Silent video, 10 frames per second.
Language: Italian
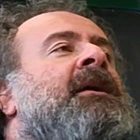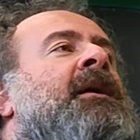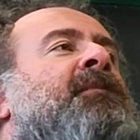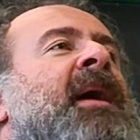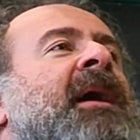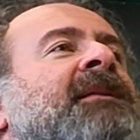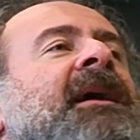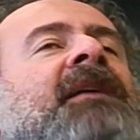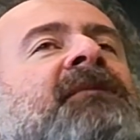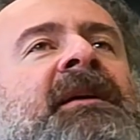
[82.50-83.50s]
per
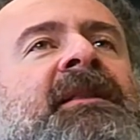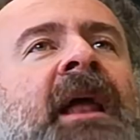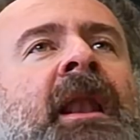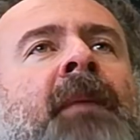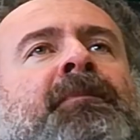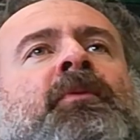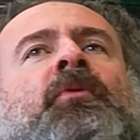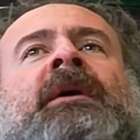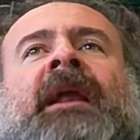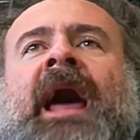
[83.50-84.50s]
dare vita al più
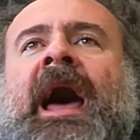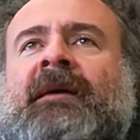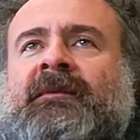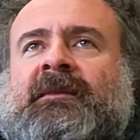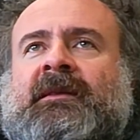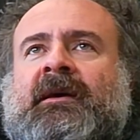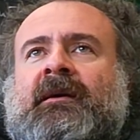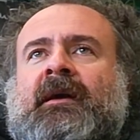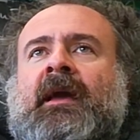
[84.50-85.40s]
grande